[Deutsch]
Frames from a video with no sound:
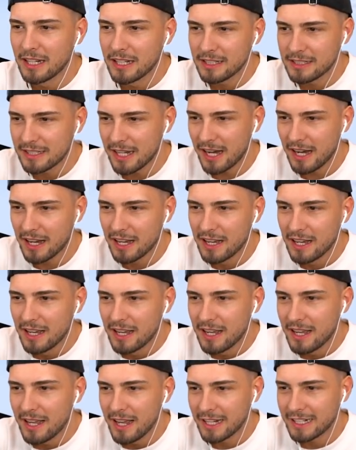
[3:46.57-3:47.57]
Da!
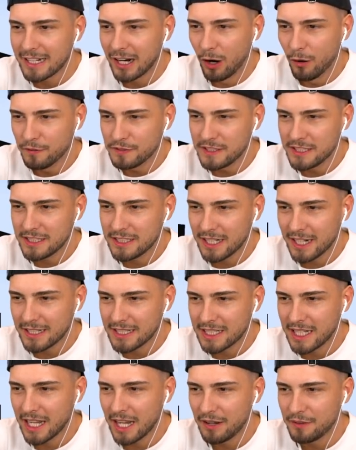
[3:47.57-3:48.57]
Er kauft sich gerade
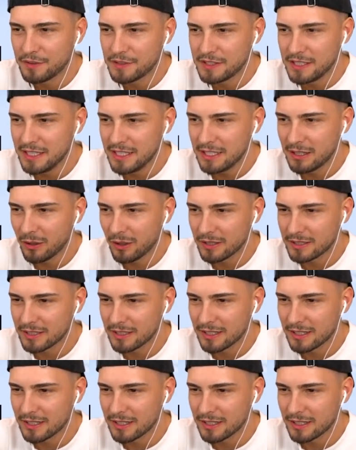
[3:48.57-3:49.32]
KFC, Leute.